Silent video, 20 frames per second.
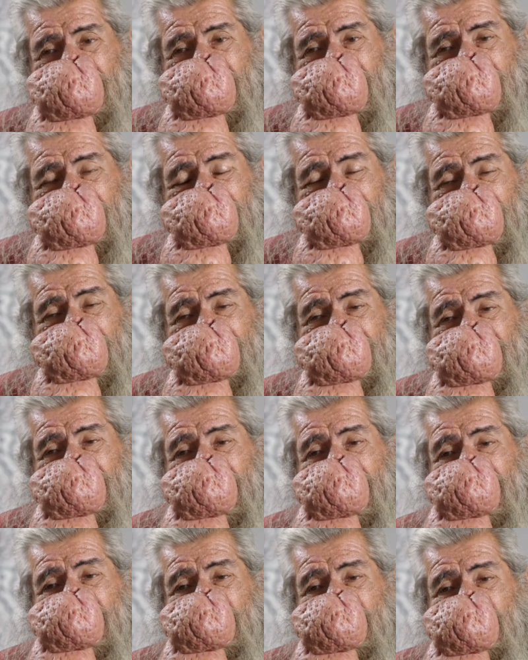Ontem à
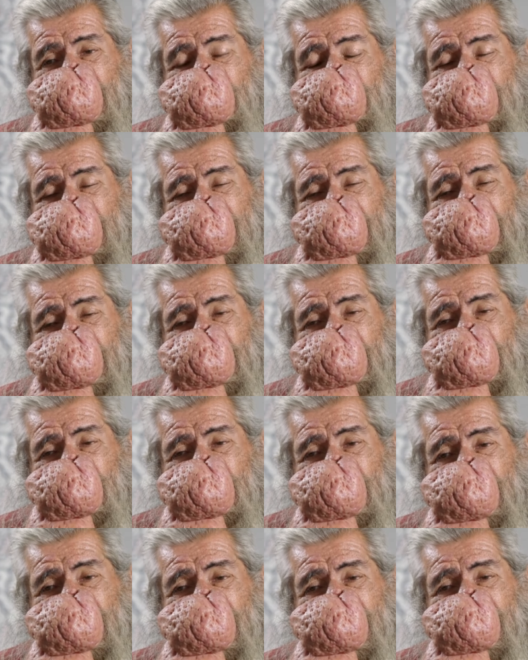noite estava saindo
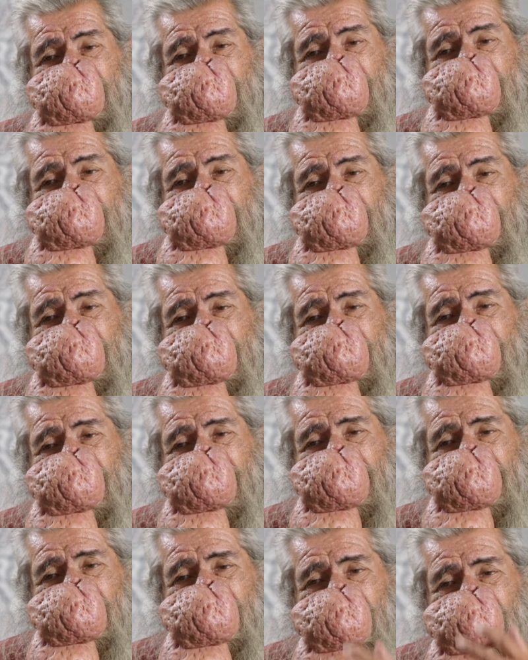pus no meu
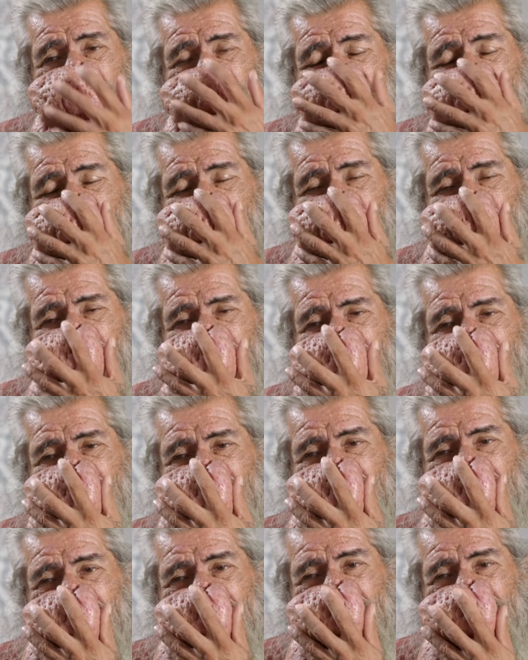nariz e eu
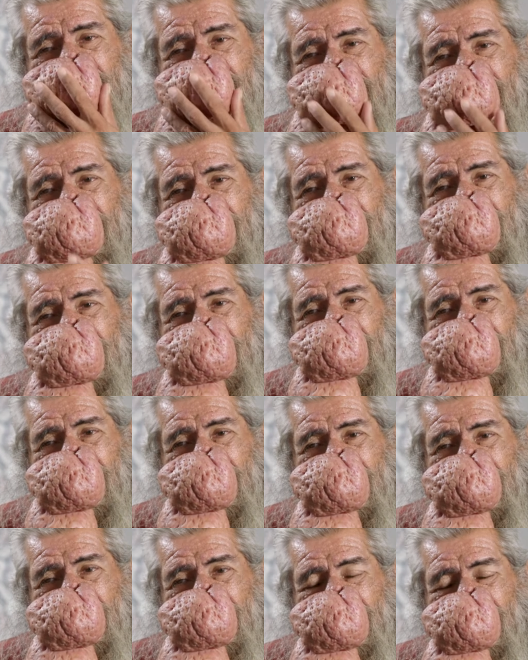estava
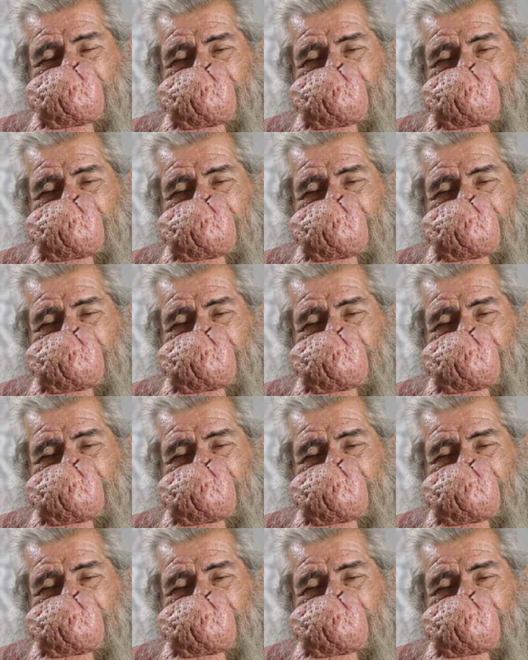dormindo.